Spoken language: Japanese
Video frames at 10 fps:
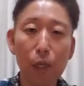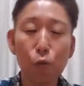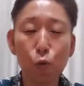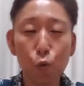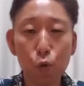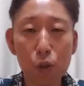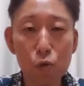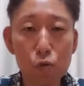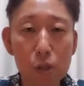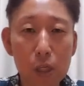ちょっとお父さん
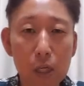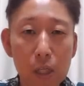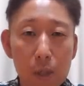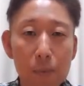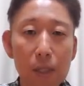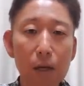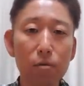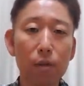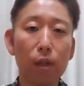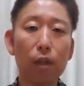10時からね見た
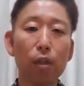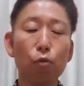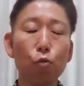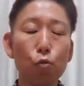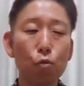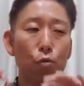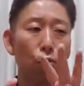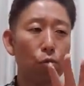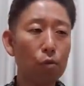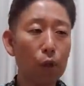くてそう
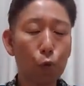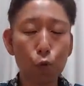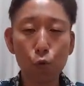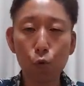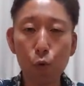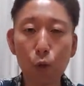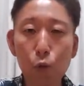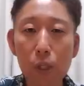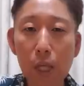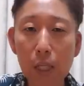あの動画撮
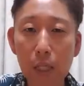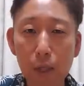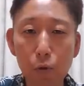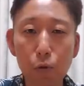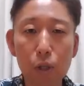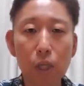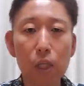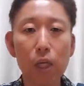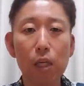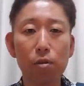りたいんだけど行ってき
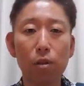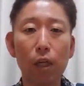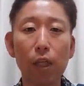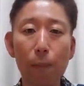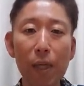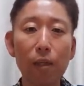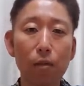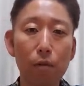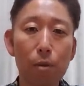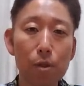ていいって言ったらダメって
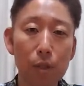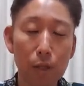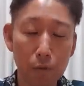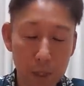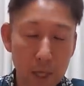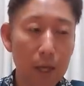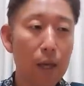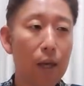言われましたので、